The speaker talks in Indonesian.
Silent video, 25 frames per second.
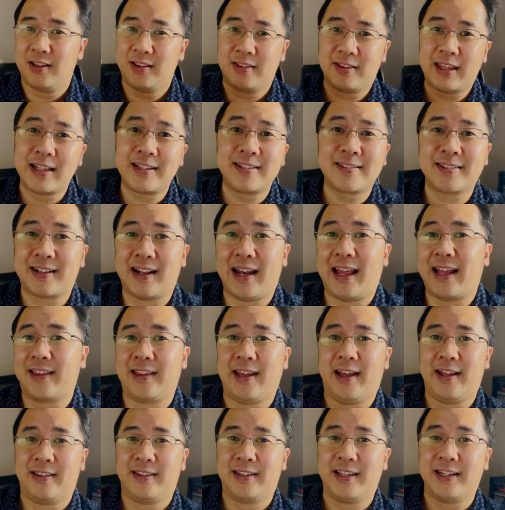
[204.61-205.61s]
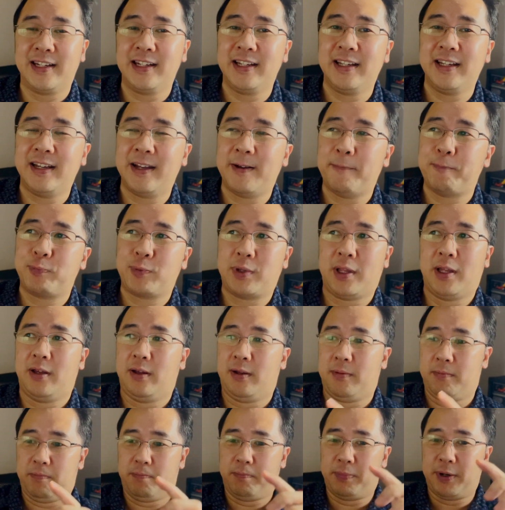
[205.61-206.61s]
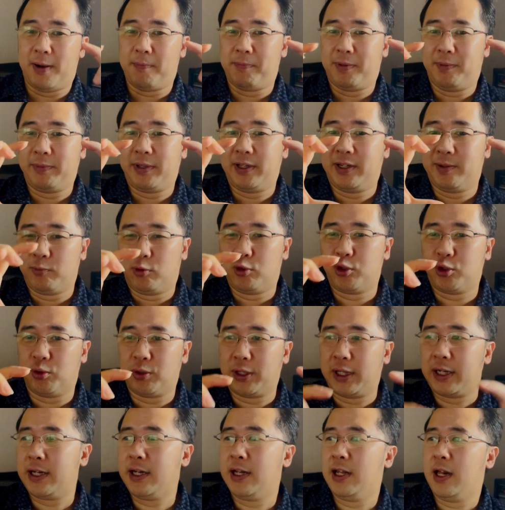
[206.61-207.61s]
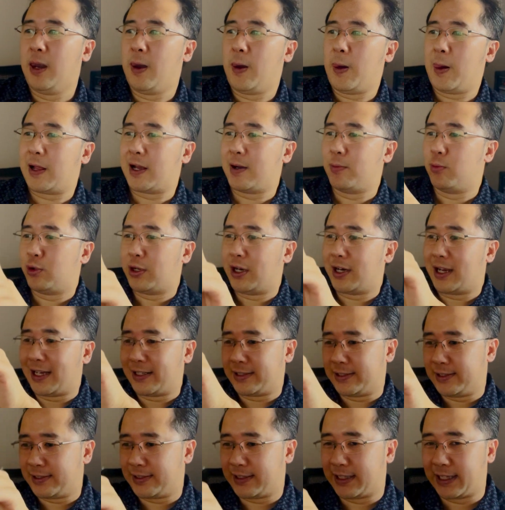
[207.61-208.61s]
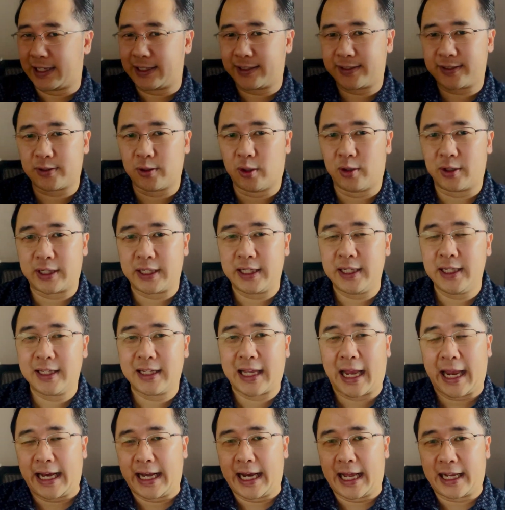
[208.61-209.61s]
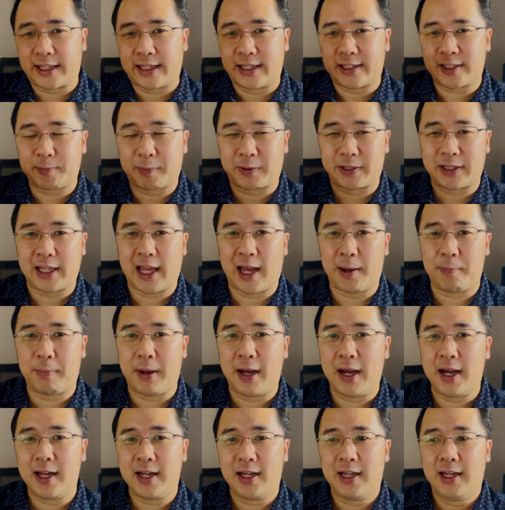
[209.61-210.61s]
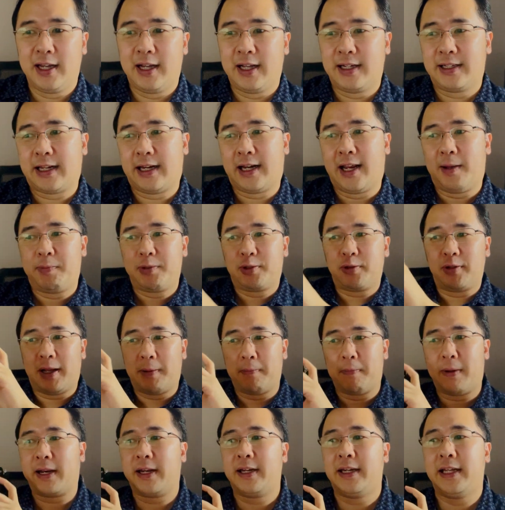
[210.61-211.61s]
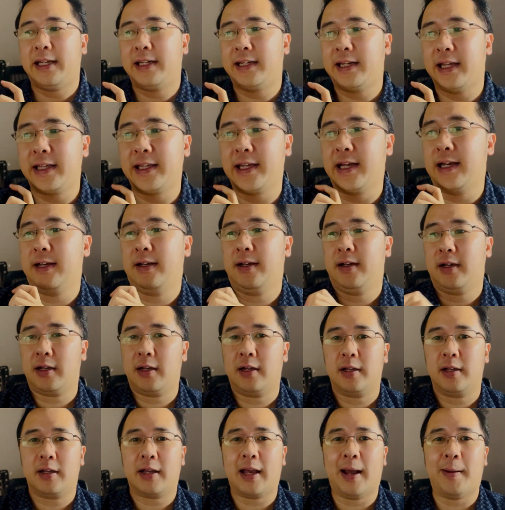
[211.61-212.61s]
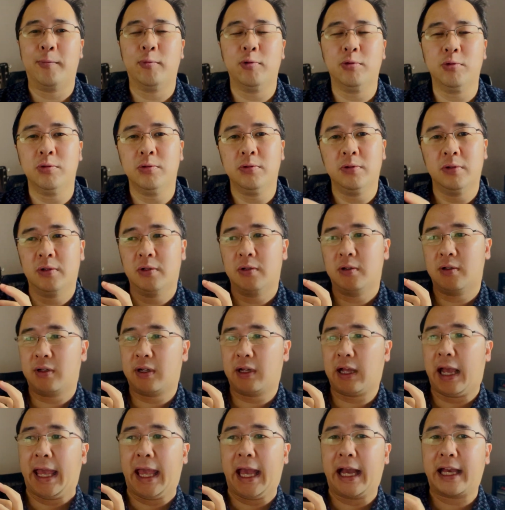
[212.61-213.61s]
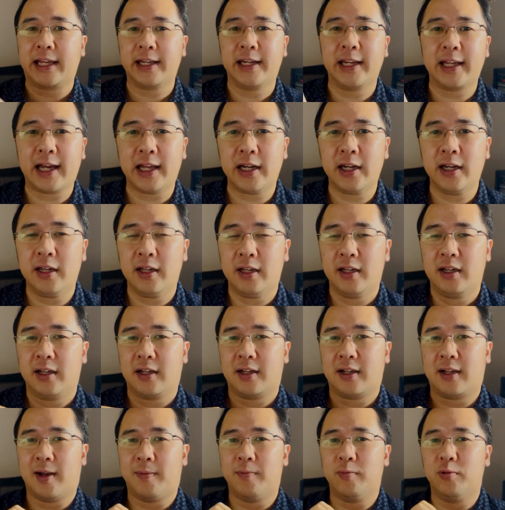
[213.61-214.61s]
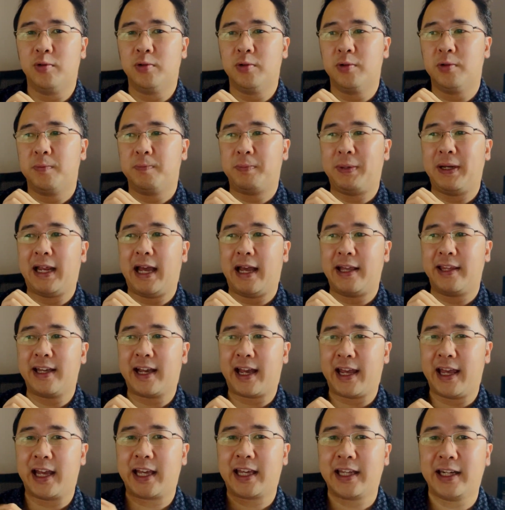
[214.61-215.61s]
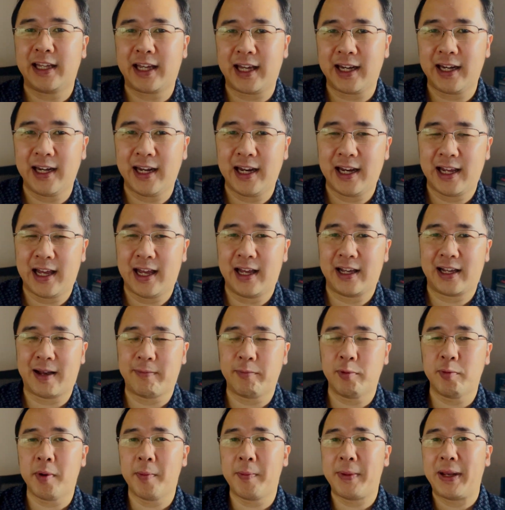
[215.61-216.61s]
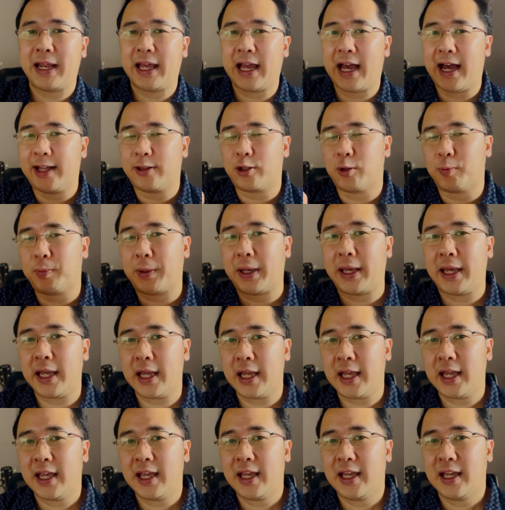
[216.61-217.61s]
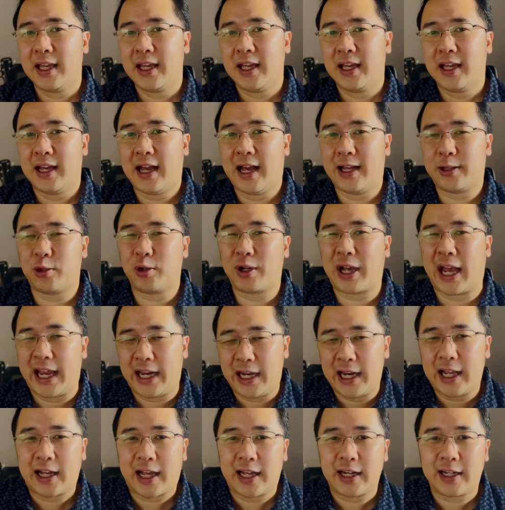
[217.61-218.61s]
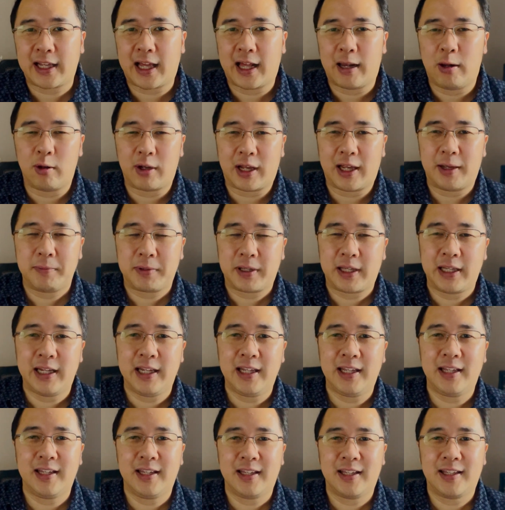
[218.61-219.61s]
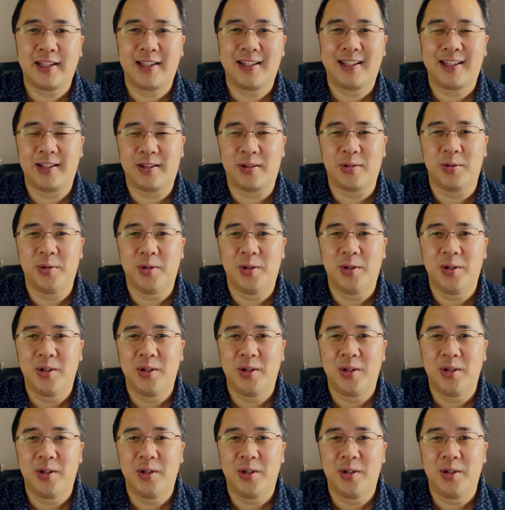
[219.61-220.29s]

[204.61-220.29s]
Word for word: Things like that. Jadi problemnya dimunculin, kemudian kasih sedikit story, gak enaknya seperti apa, dan habis itu lemparin idenya. Kamu kayak gini kan? Kamu pilihannya kayak gini kan? Kamu memilih A atau B? Atau gak enak kan kalau kayak begini? Gitu.